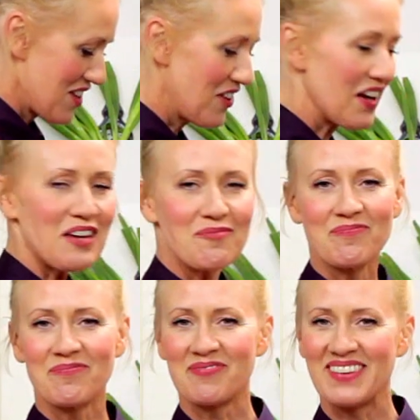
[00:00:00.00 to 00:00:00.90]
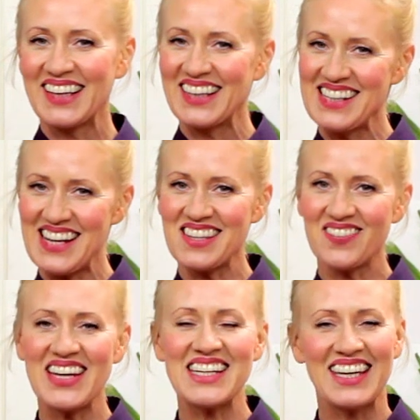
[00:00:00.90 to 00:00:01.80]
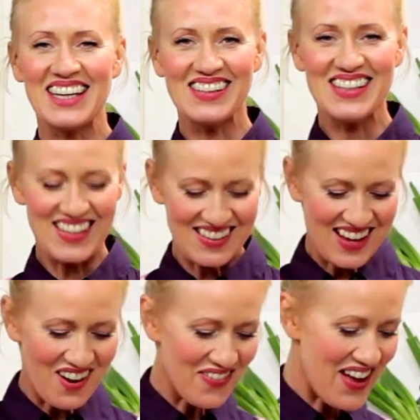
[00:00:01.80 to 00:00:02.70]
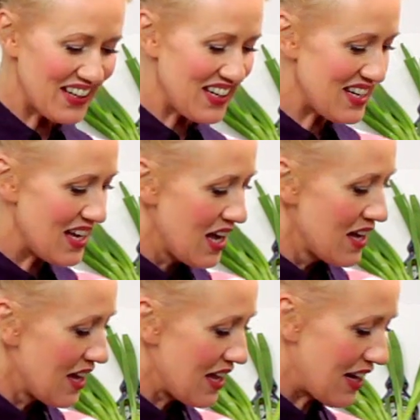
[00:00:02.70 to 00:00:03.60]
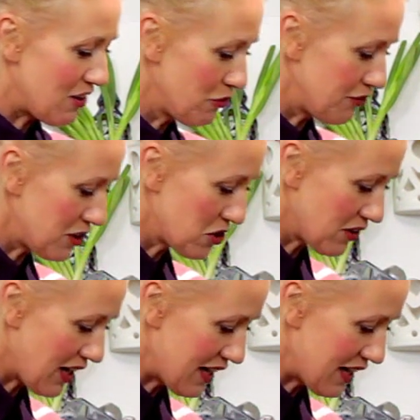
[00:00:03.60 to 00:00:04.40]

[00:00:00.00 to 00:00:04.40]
So ihr Lieben, der zweite Käse ist jetzt auch fertig. Der duftet schon